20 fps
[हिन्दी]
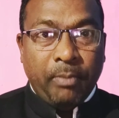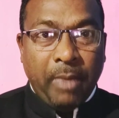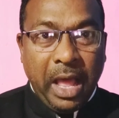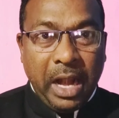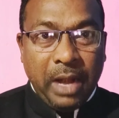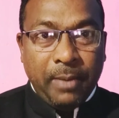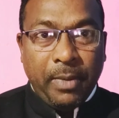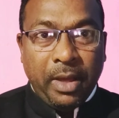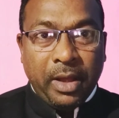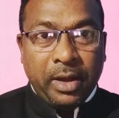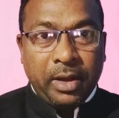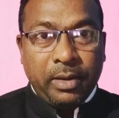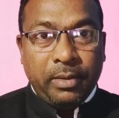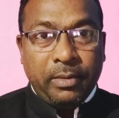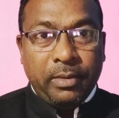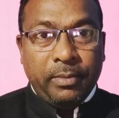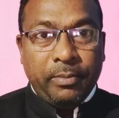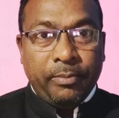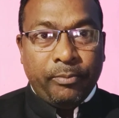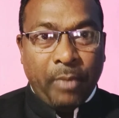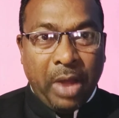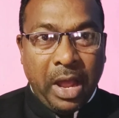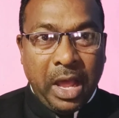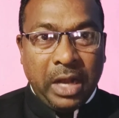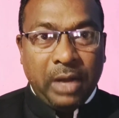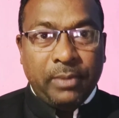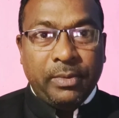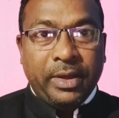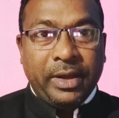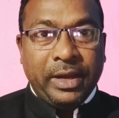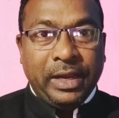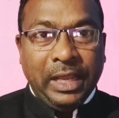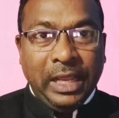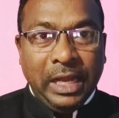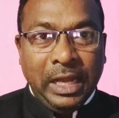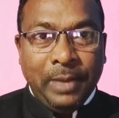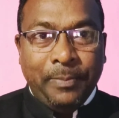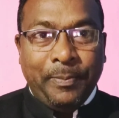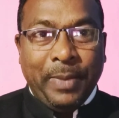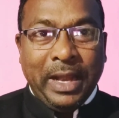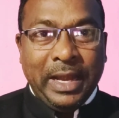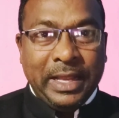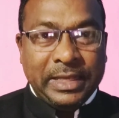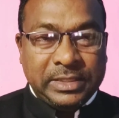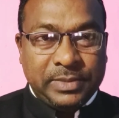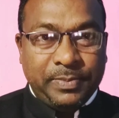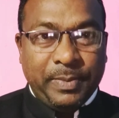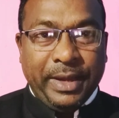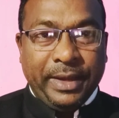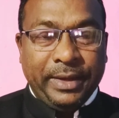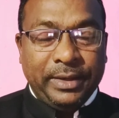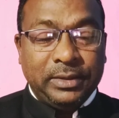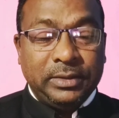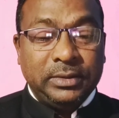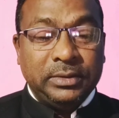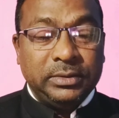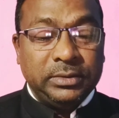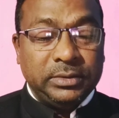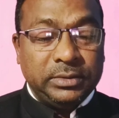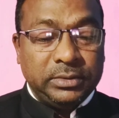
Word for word: मालबर मालबर हिल पैलेस में